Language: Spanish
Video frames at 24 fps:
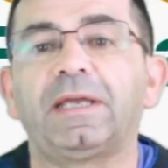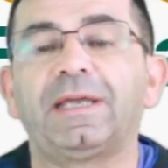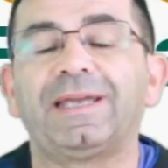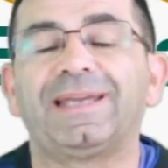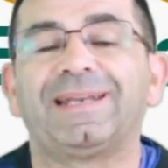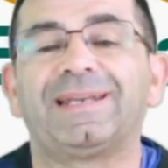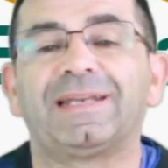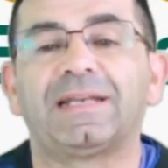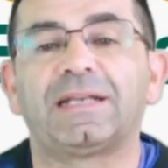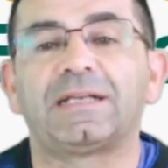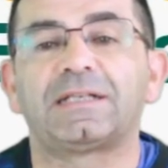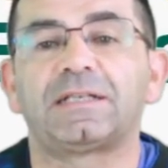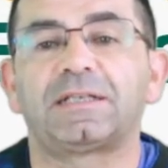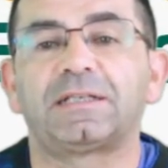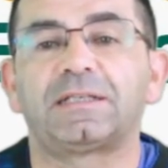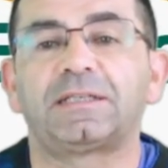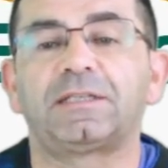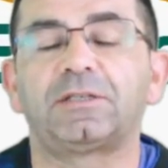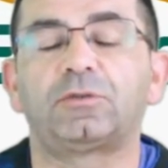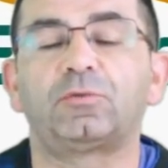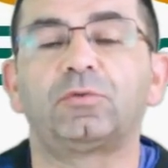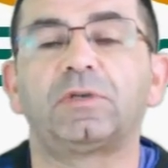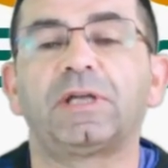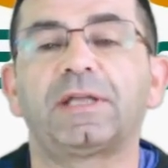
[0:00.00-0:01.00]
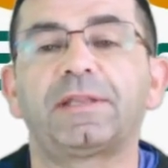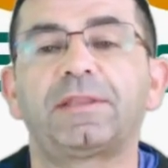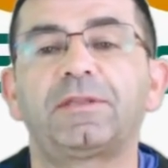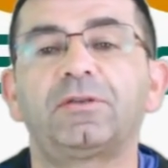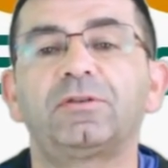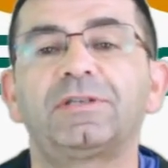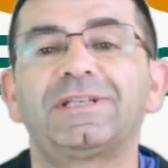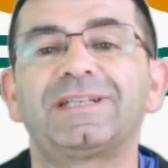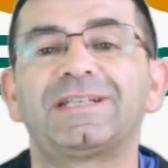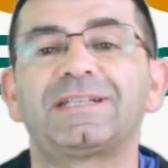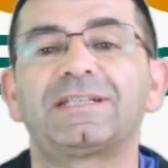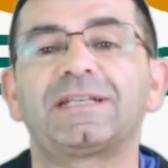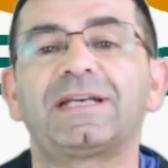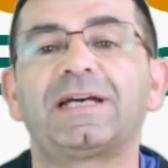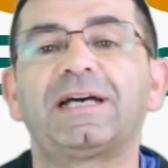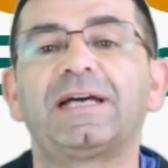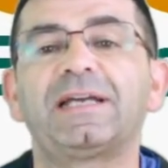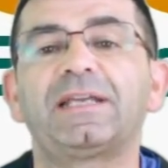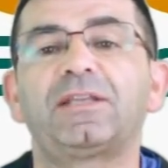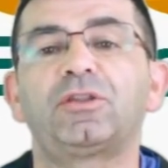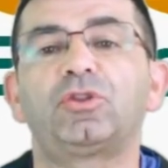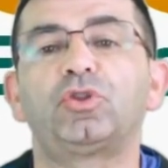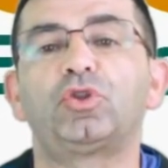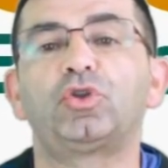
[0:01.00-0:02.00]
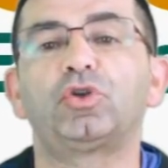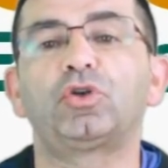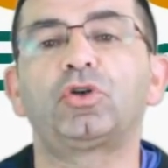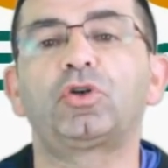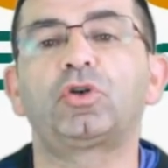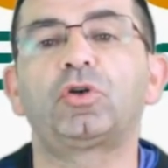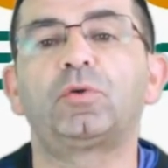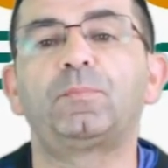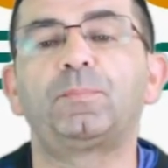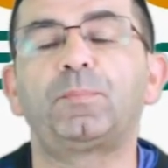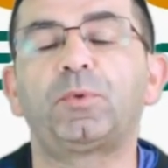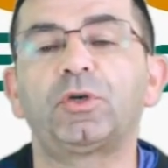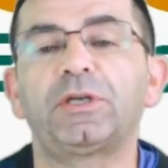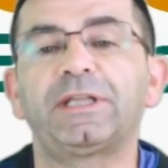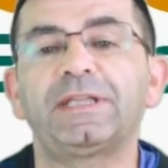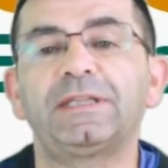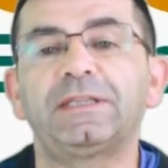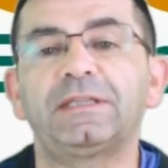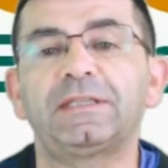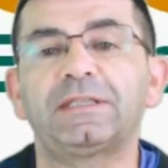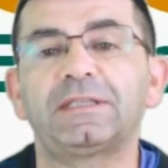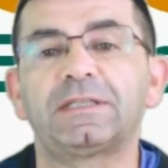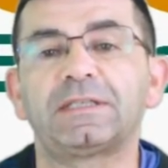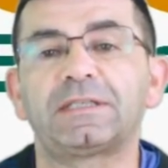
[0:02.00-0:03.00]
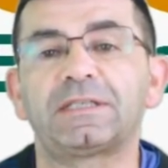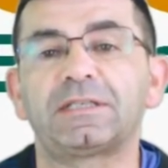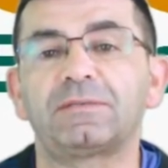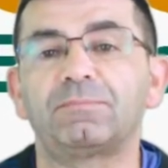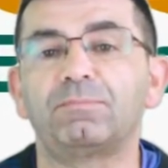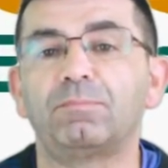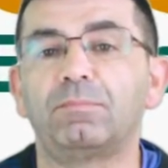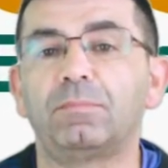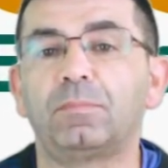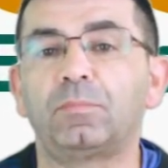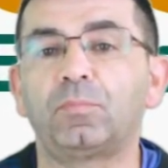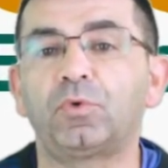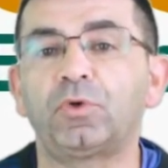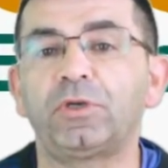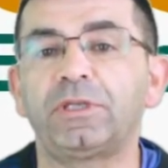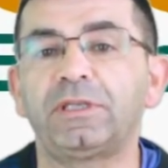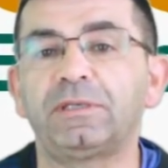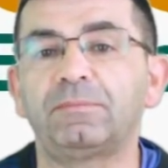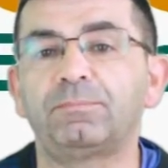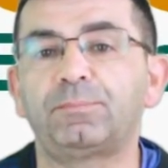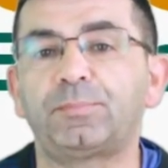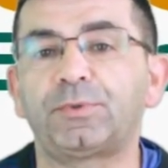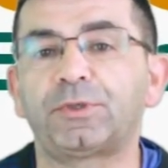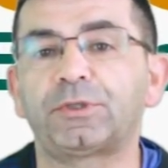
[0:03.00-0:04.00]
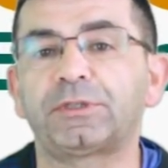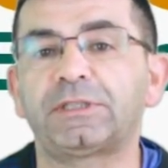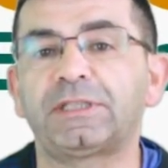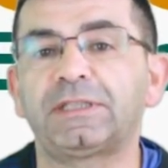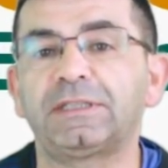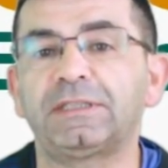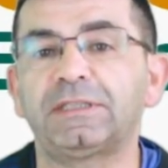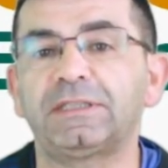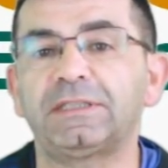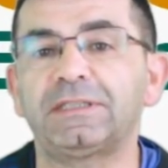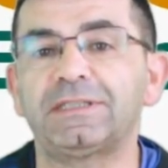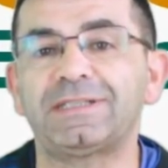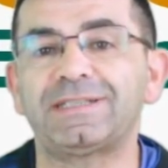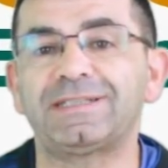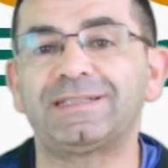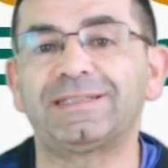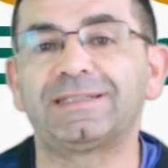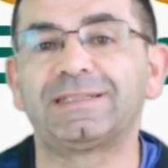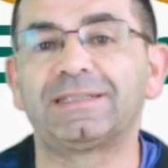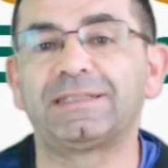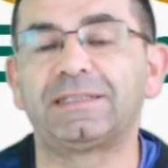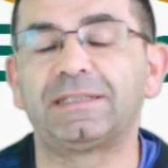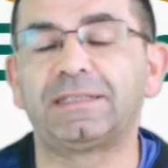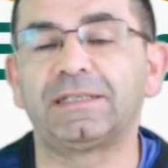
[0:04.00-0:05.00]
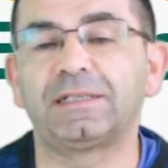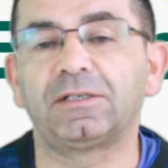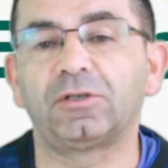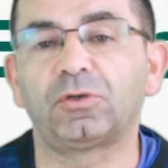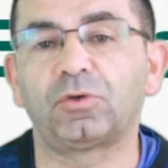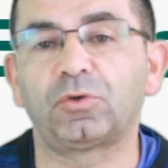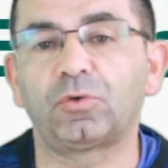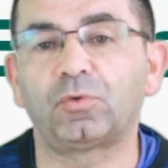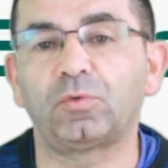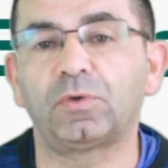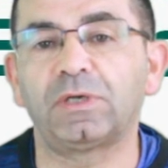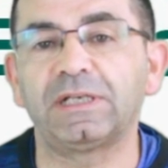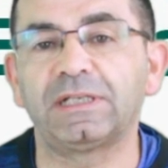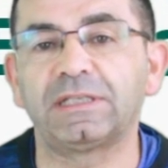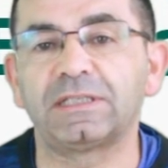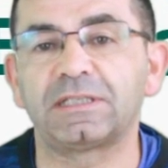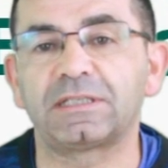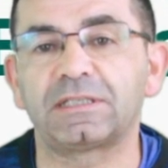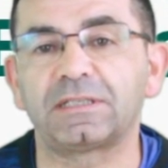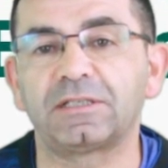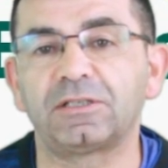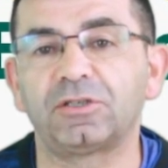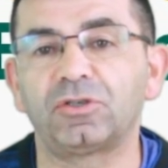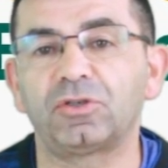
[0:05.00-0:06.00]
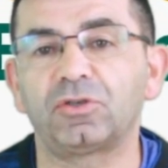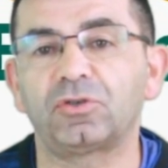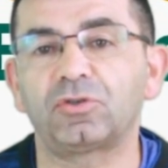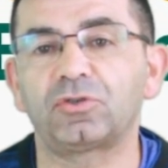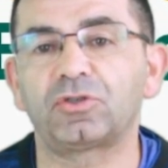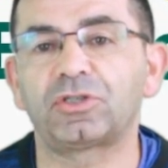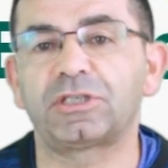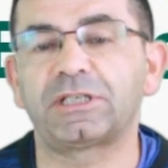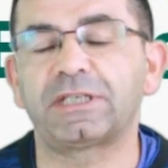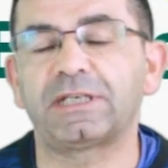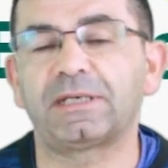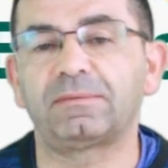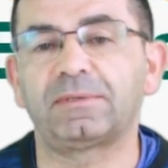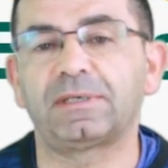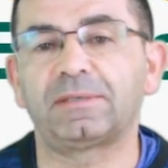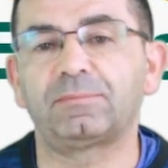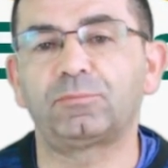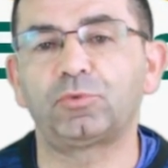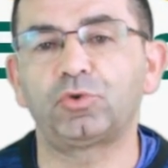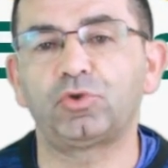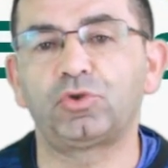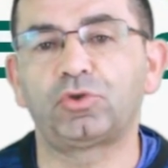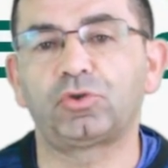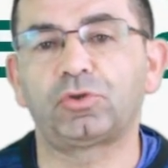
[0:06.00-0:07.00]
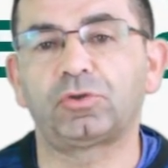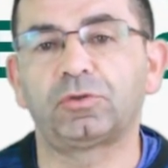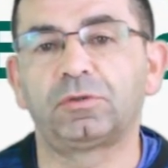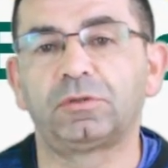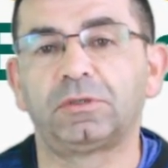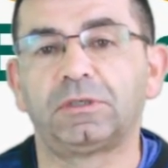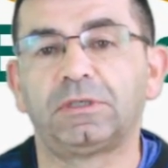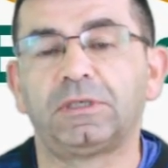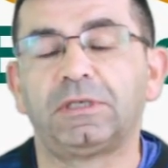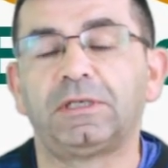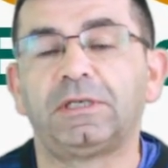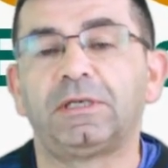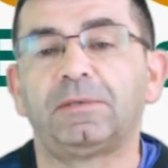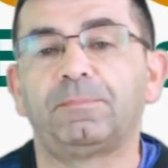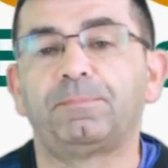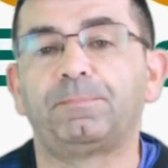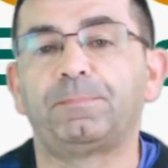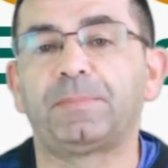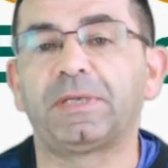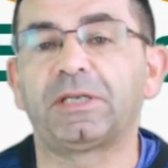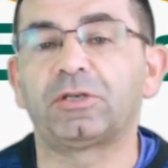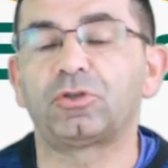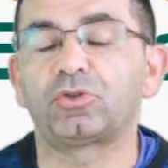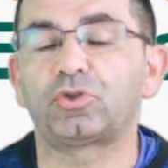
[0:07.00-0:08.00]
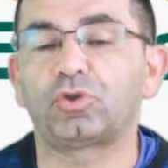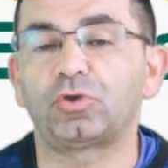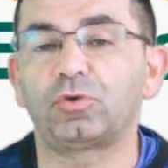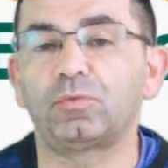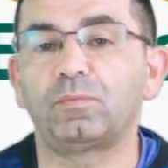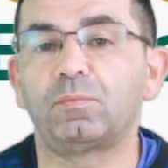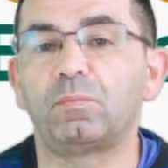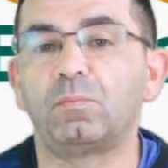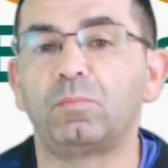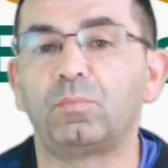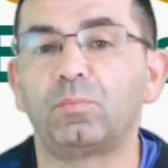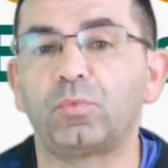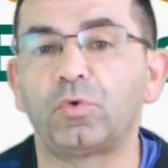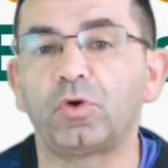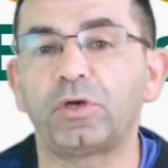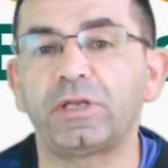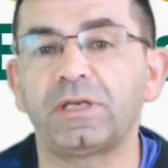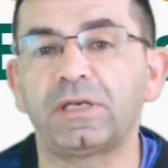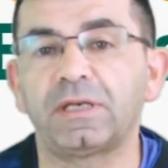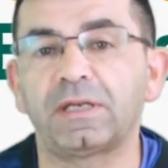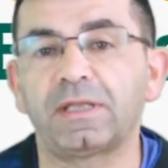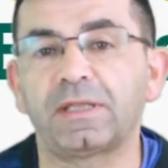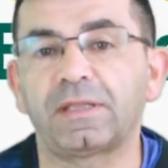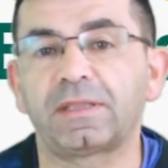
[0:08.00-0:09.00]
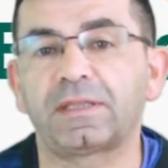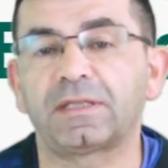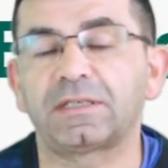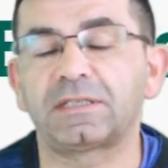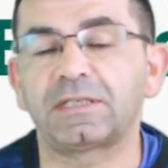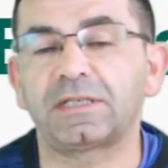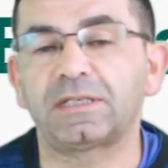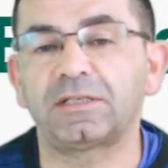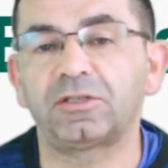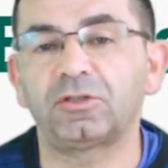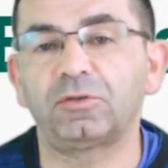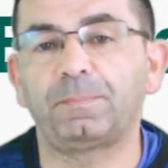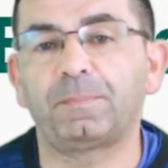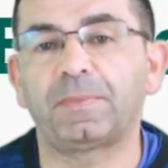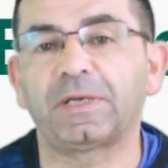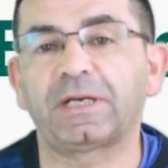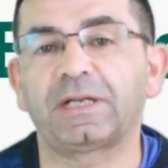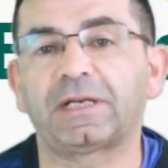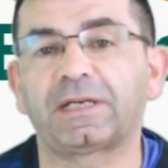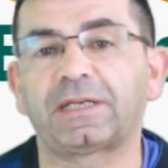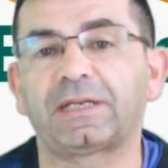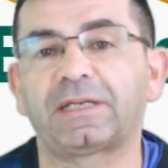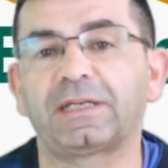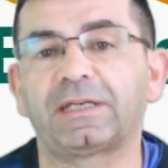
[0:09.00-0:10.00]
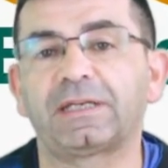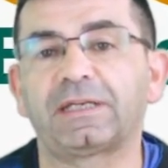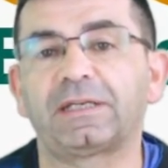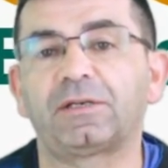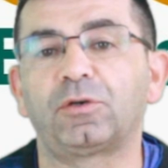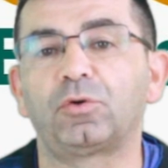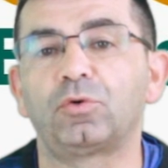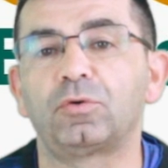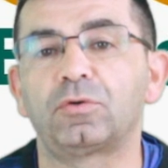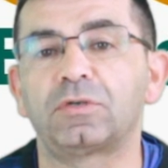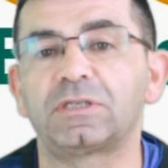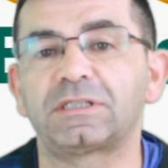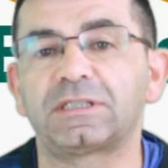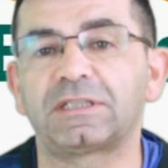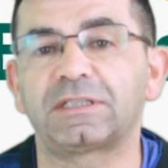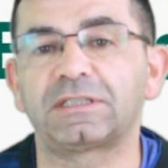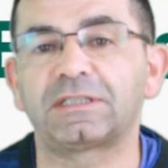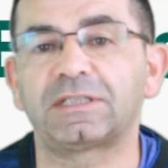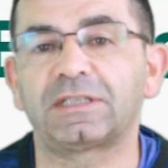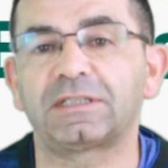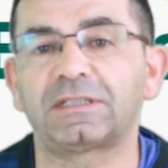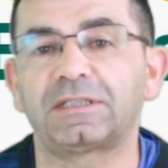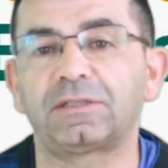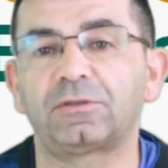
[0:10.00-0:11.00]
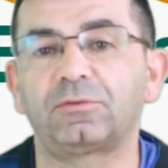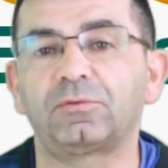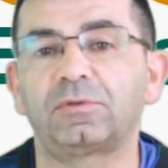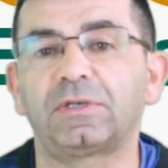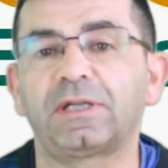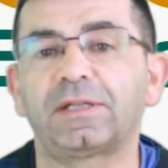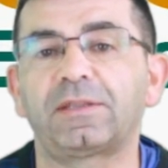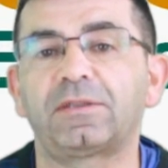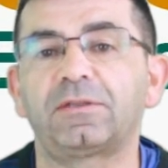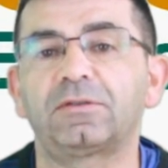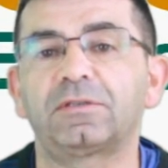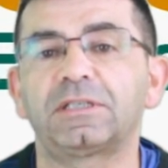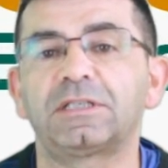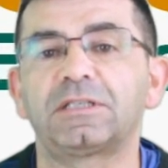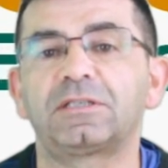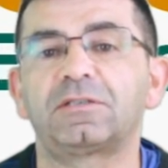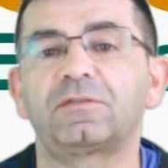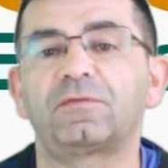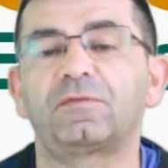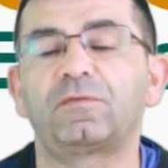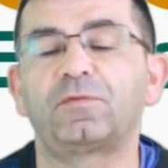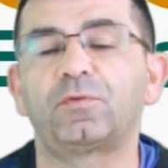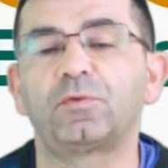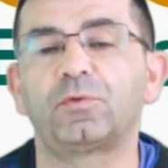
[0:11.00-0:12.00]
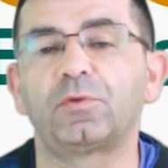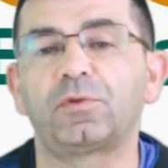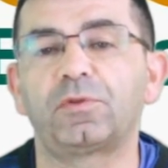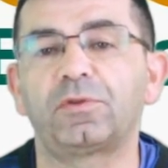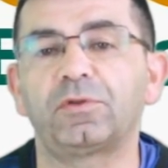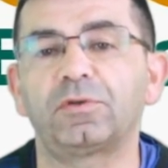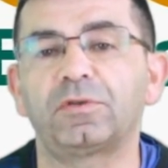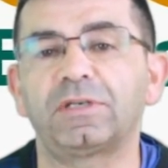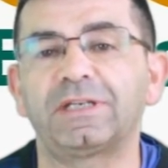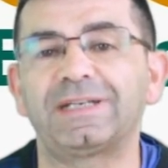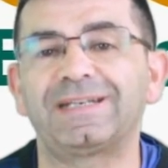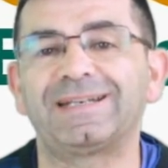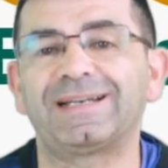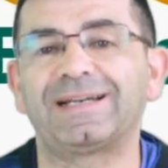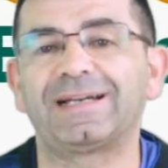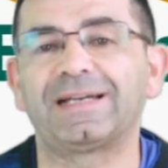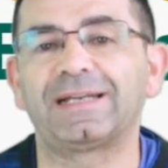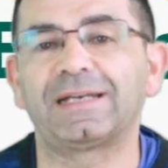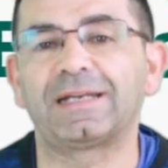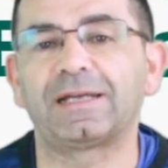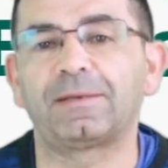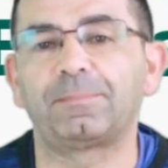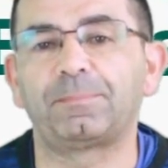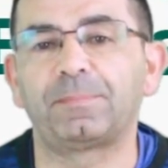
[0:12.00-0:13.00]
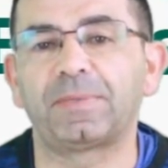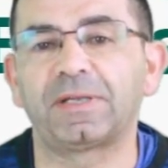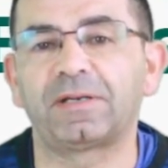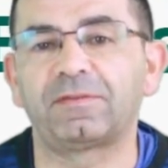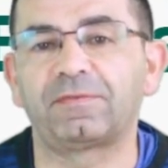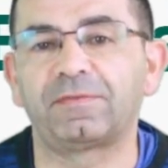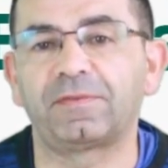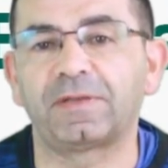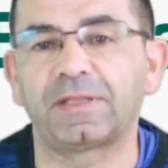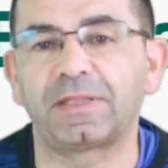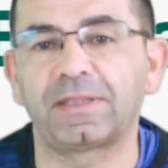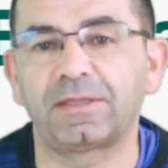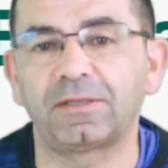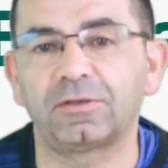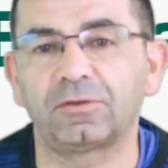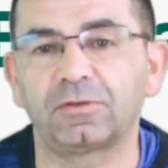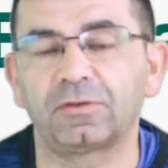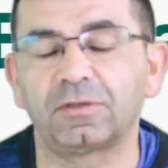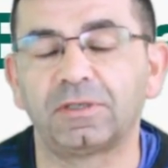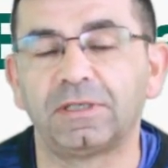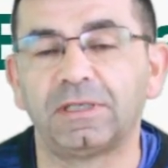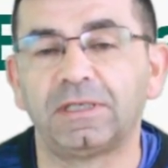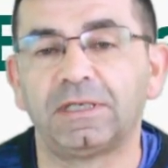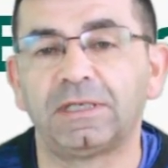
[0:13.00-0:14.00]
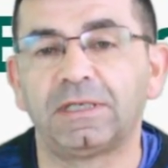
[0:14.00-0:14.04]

en las articulaciones hay dos componentes muy importantes de los cuales no se habla mucho, pero son muy necesarios para que nuestras articulaciones funcionen a la perfección.